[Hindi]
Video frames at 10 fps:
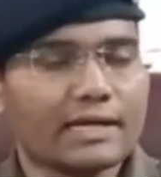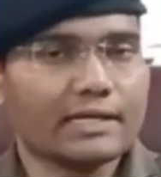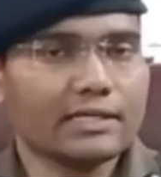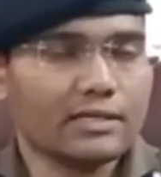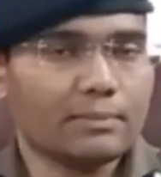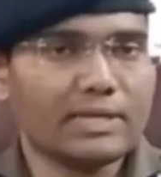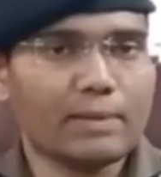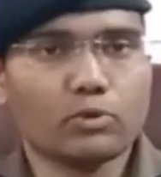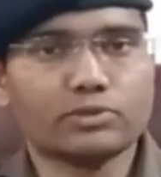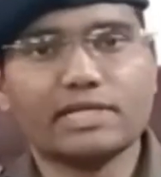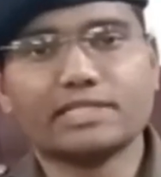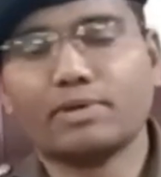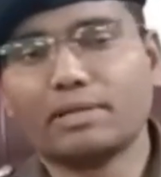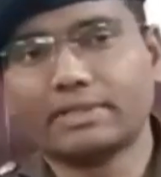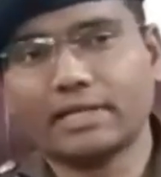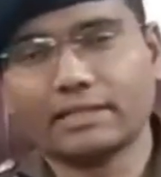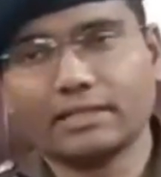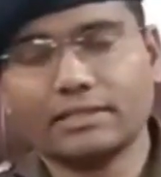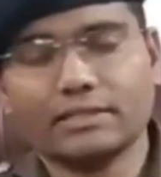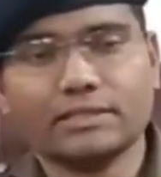कर के अपने आप को सेल्समैन
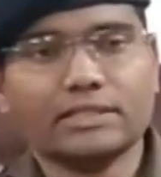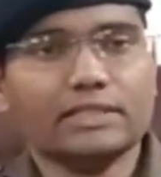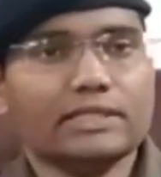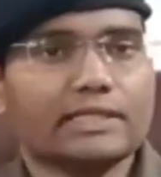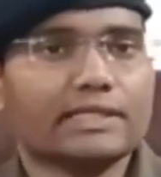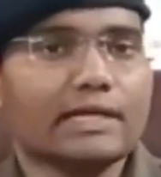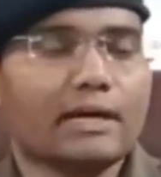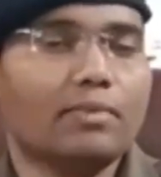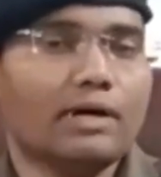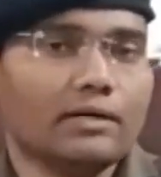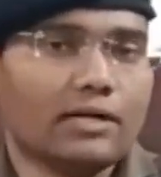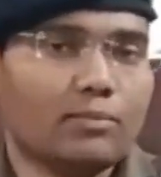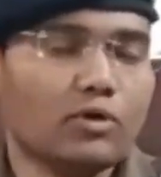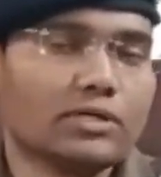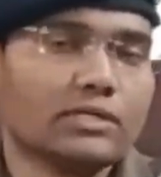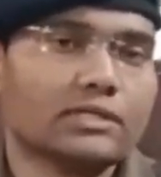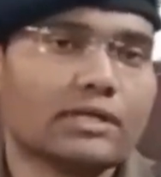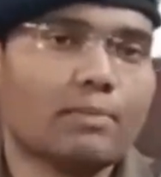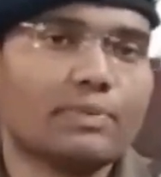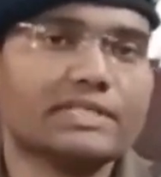बताते थे कि हम अमुक
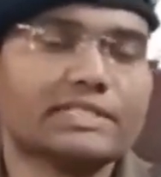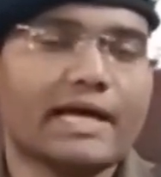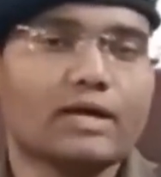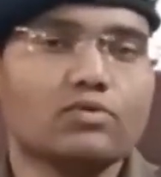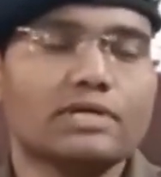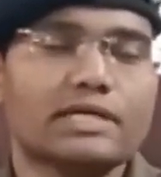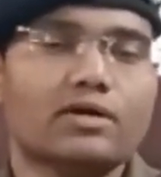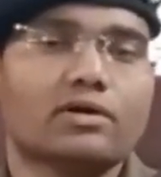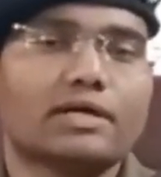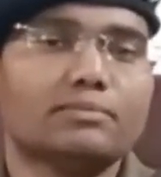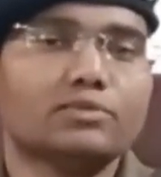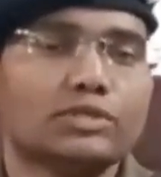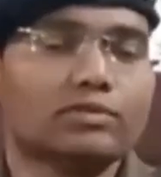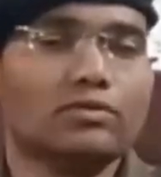कंपनी से आए हुए हैं और हम जो है